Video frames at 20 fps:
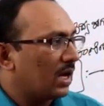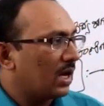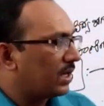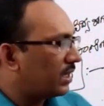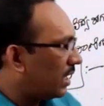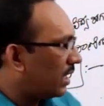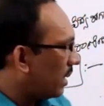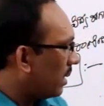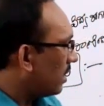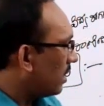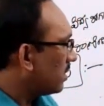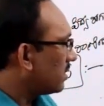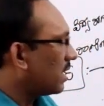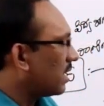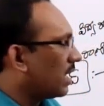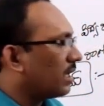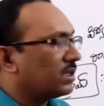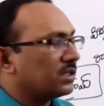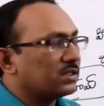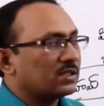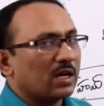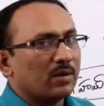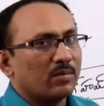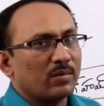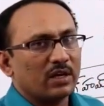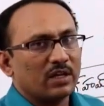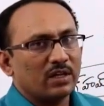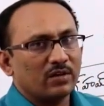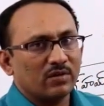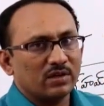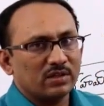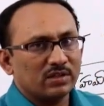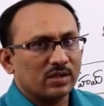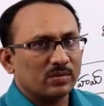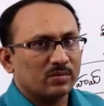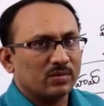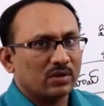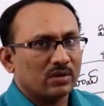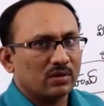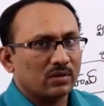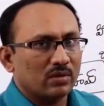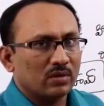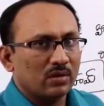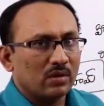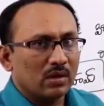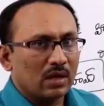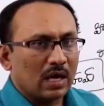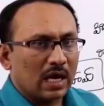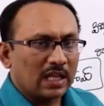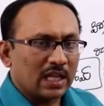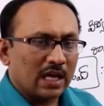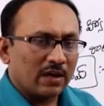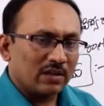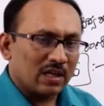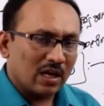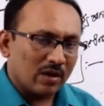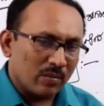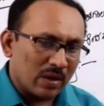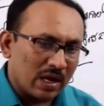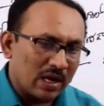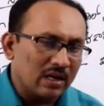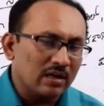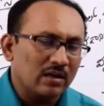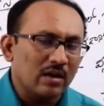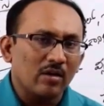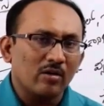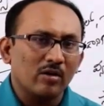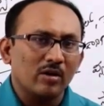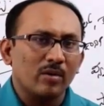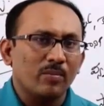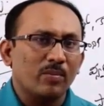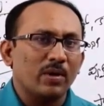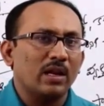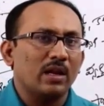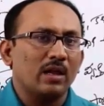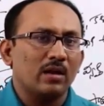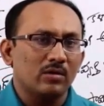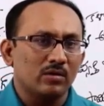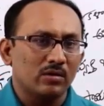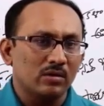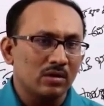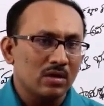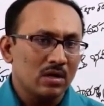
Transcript: అది సహజ సామర్థ్యం అని చెప్తున్నాను అదేవిధంగా మన ఇంట్లో కూడా పిల్లలు